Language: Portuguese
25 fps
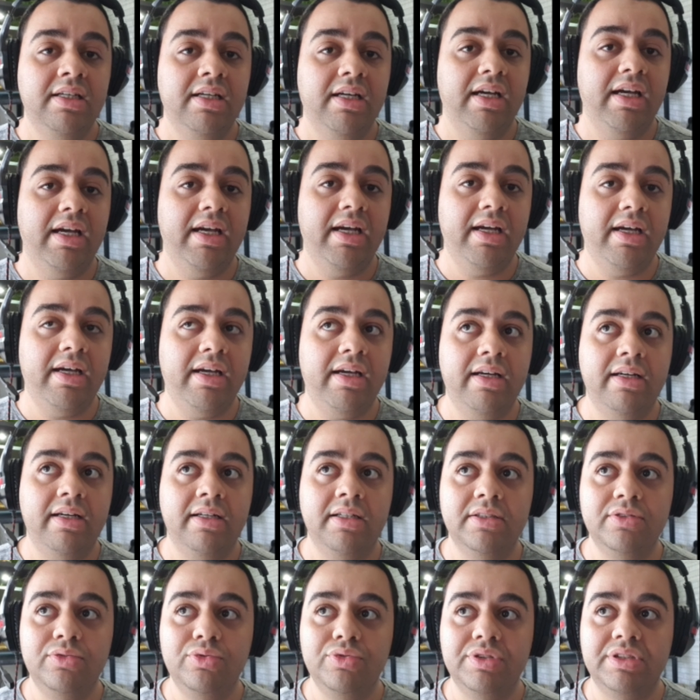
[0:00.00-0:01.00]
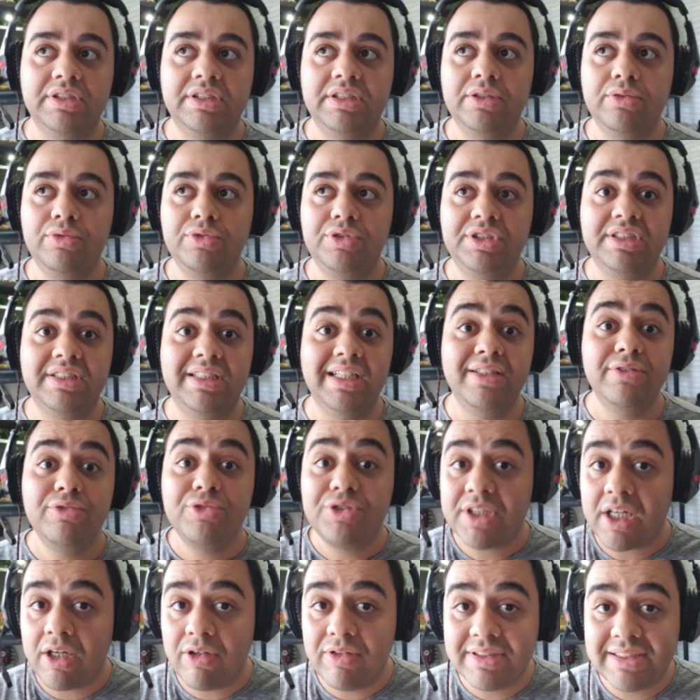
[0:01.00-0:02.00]
é reduzir os
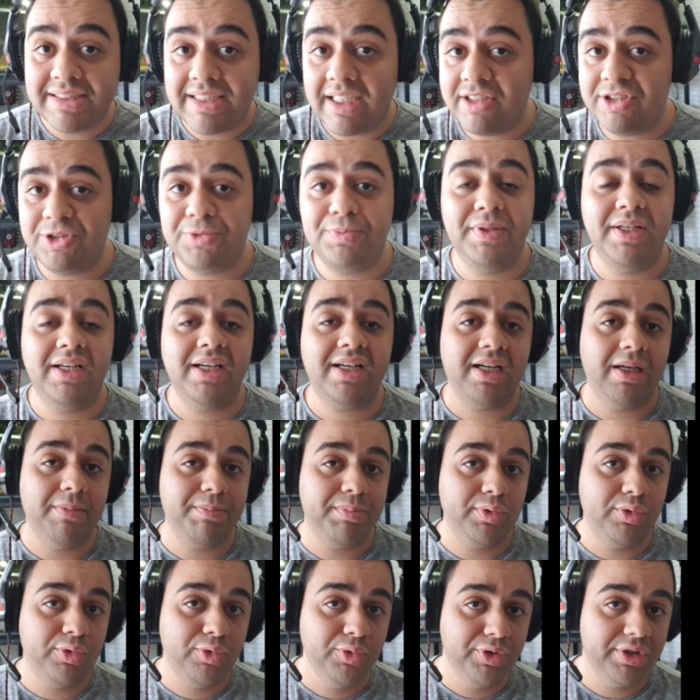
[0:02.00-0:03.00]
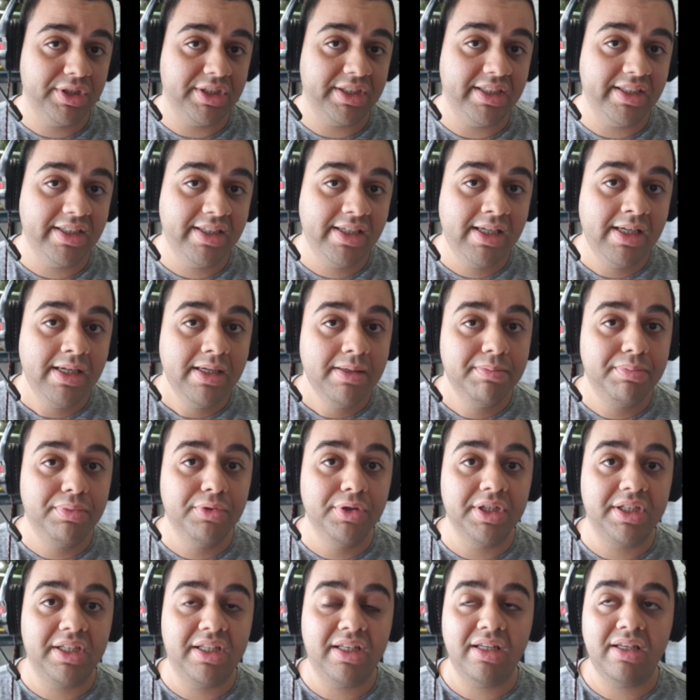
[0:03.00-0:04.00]
danos causados pela captura, né?
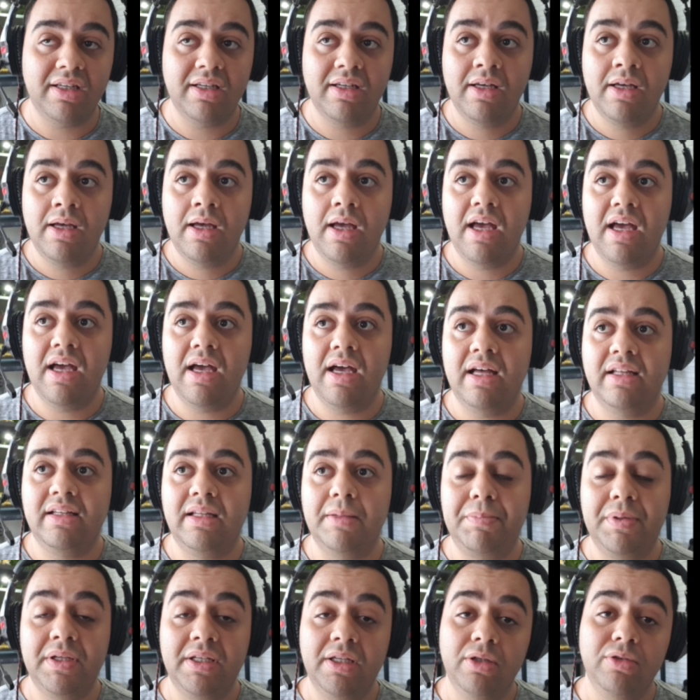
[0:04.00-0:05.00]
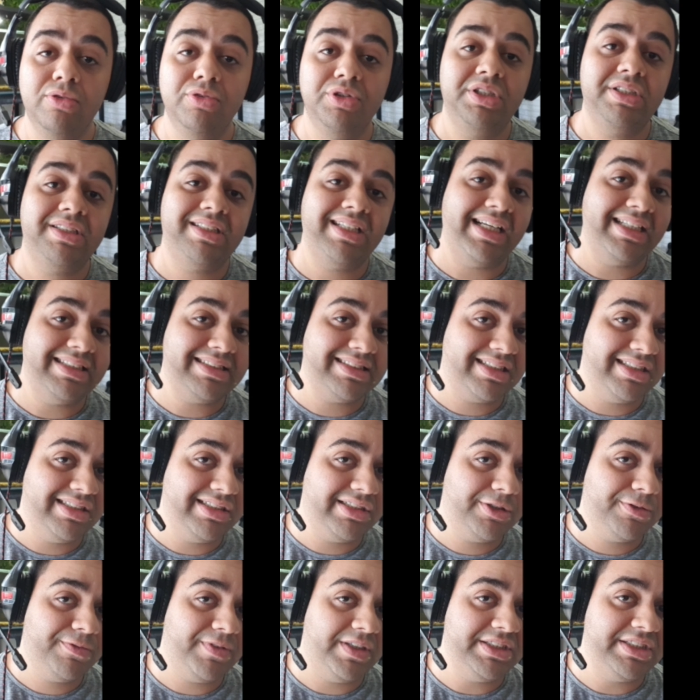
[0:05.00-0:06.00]
Porque é, dependendo do estresse que a
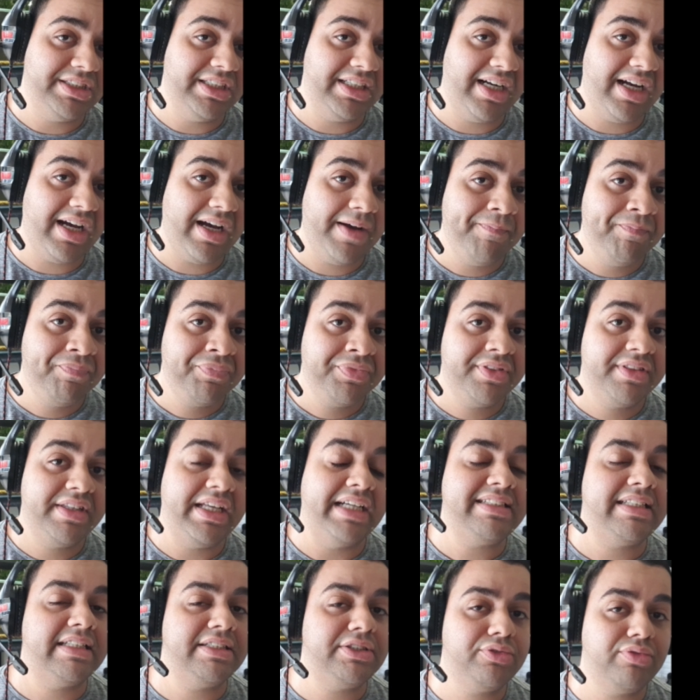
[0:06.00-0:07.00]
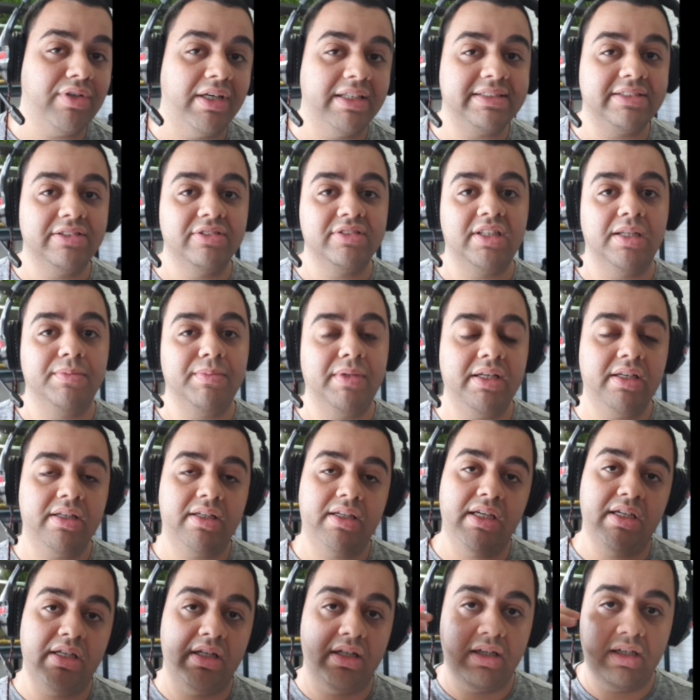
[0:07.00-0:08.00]
gente vai gerar, e essa situação também,
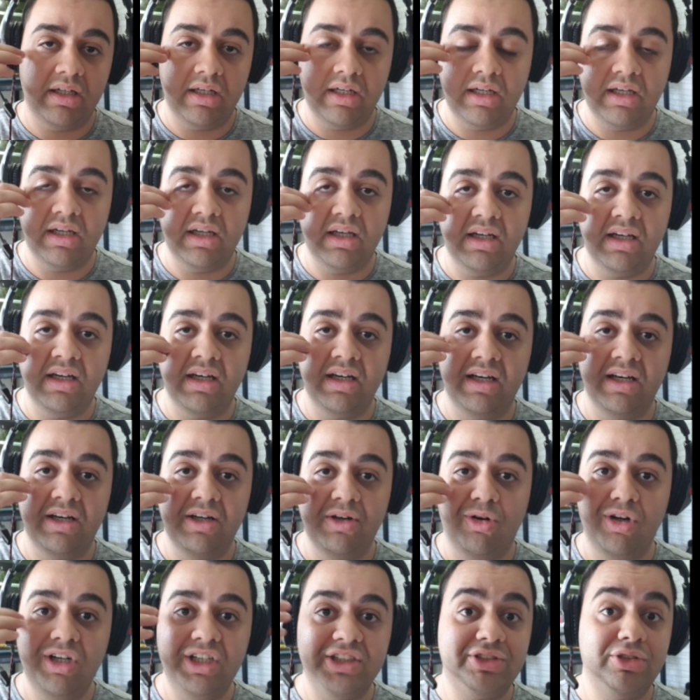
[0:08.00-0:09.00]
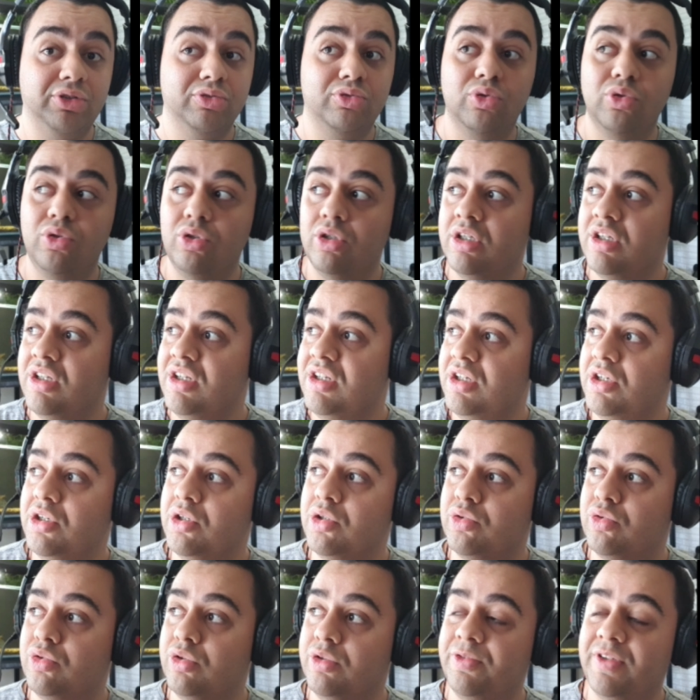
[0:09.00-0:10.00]
que é, é, olha só, eu tô,
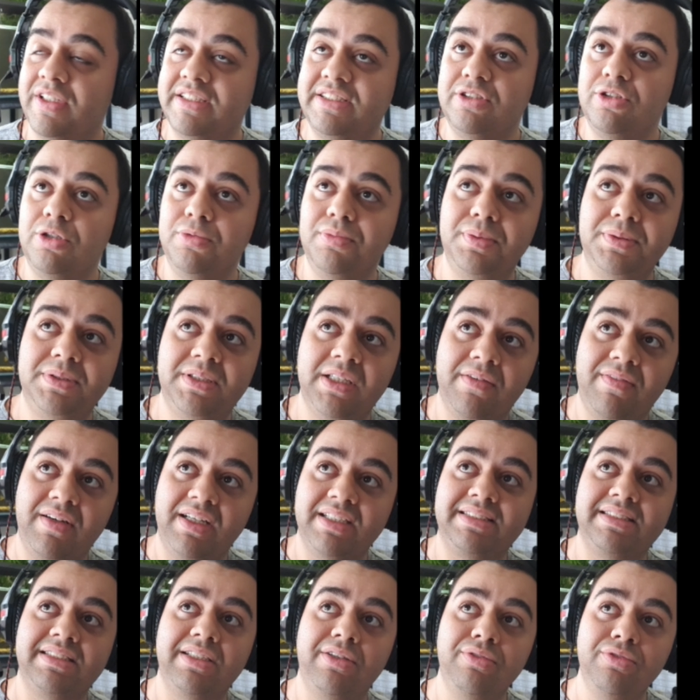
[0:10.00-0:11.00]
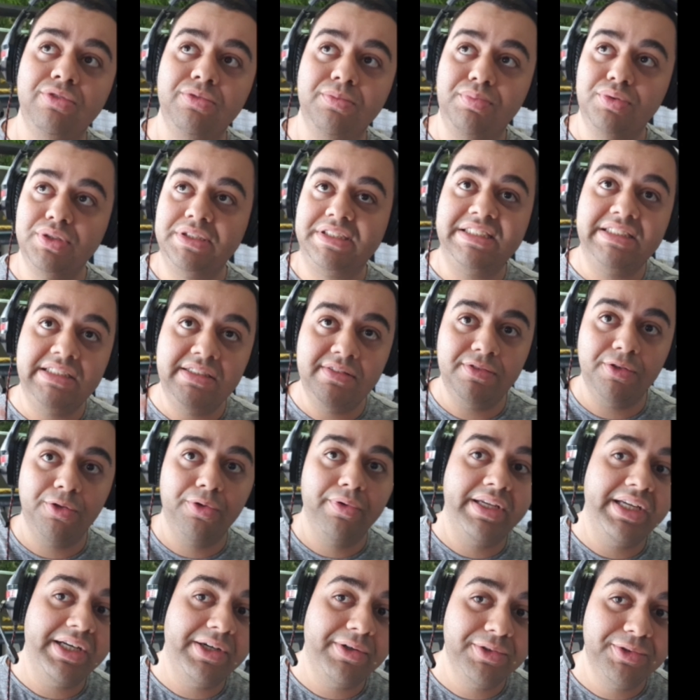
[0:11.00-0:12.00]
eu tô fazendo uma observação num possível
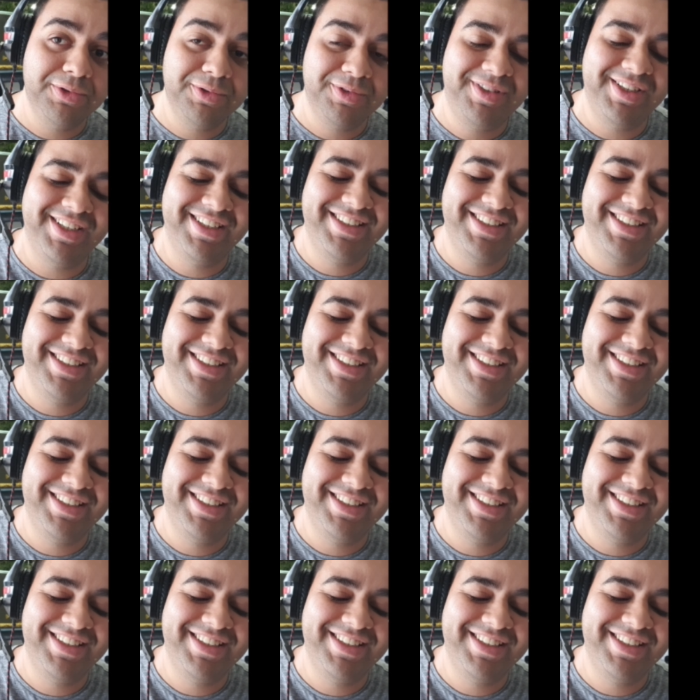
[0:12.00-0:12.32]
erro do,